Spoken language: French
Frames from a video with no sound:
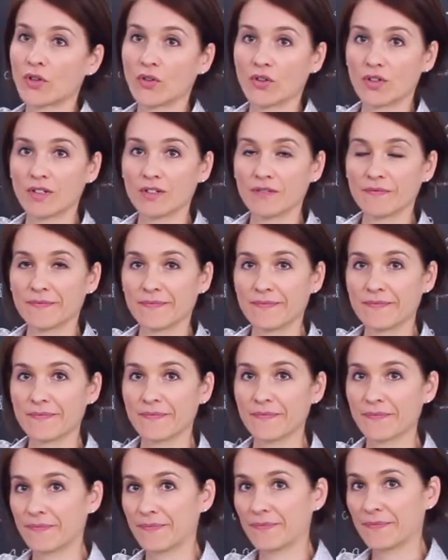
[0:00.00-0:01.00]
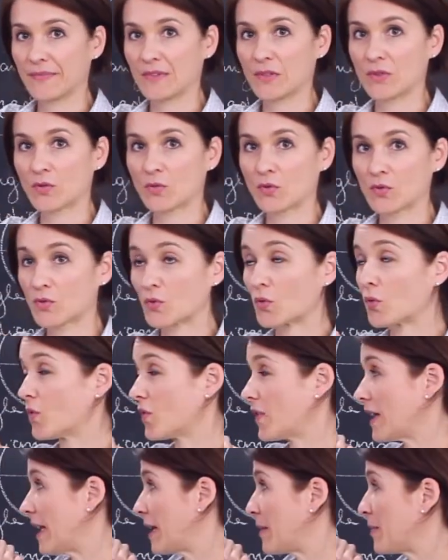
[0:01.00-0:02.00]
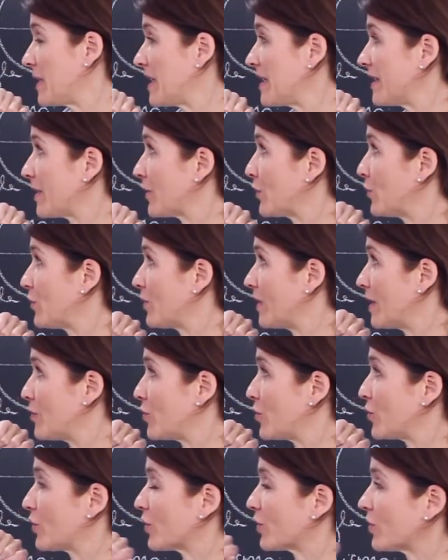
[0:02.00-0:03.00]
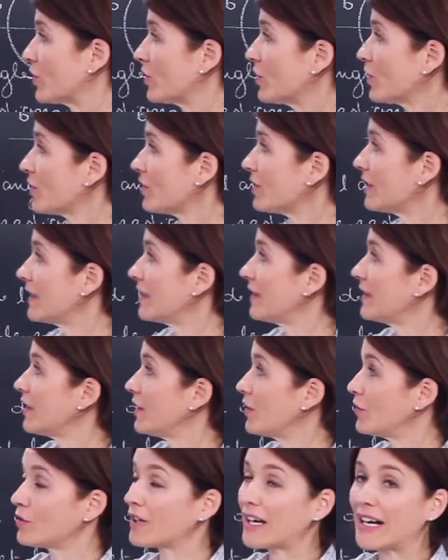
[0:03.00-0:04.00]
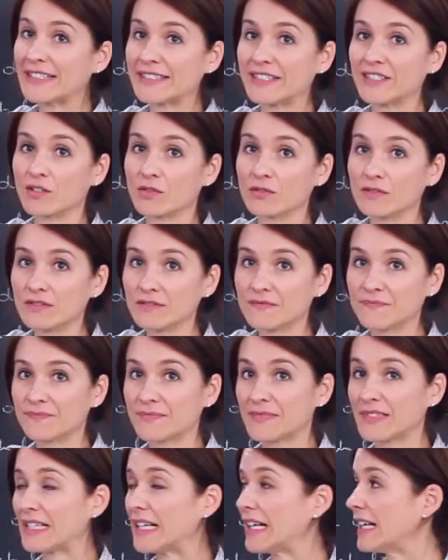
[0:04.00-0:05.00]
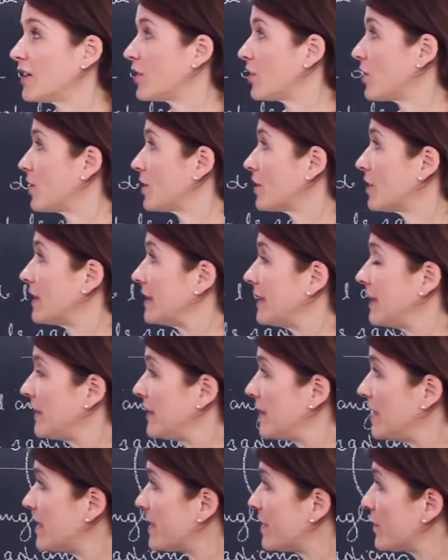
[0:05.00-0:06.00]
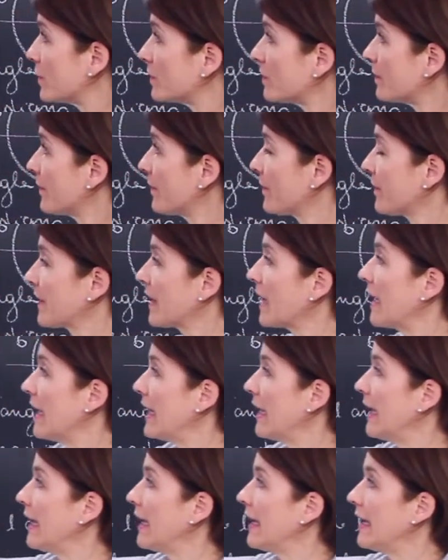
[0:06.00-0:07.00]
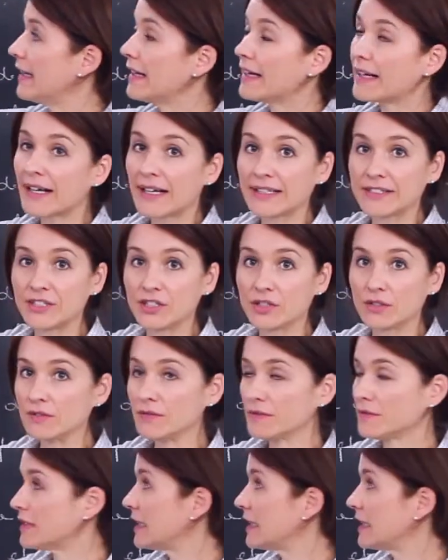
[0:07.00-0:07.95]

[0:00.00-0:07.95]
d'angle. On va appeler cette nouvelle mesure d'angle le radian. Alors, définition, un radian,